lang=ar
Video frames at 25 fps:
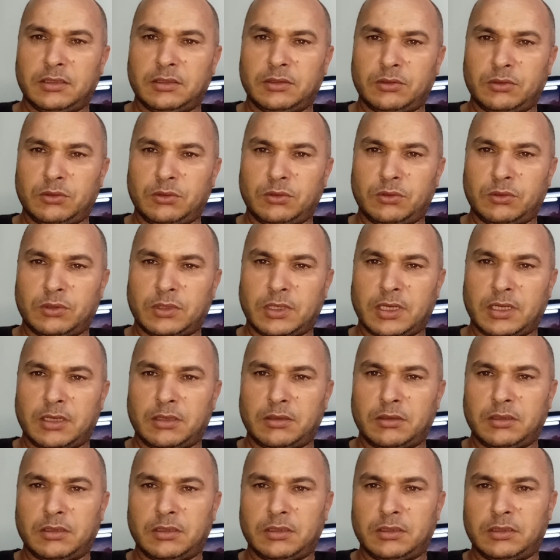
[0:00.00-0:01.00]

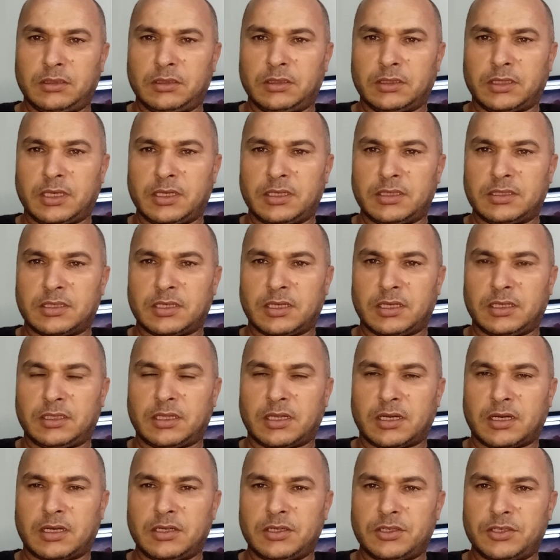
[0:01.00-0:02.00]
وكان آه،
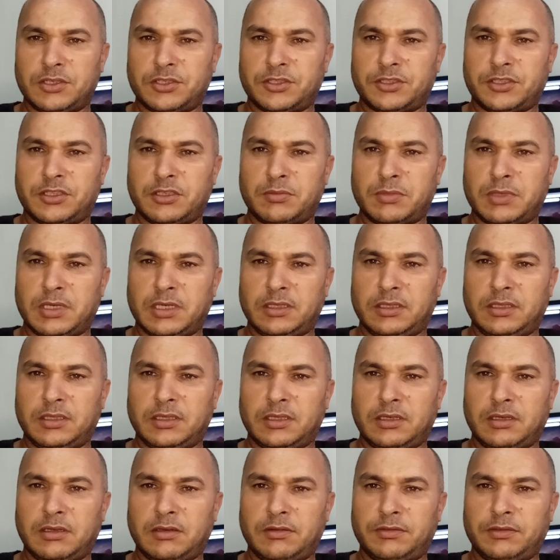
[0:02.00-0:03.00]
كينتظر الاجتماع
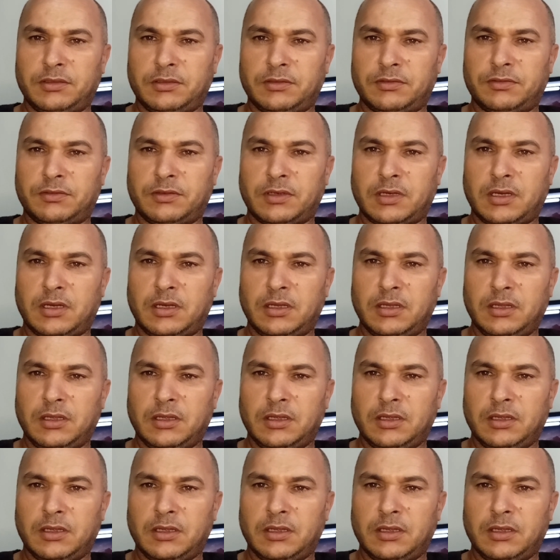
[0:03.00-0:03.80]
ديال الفيفا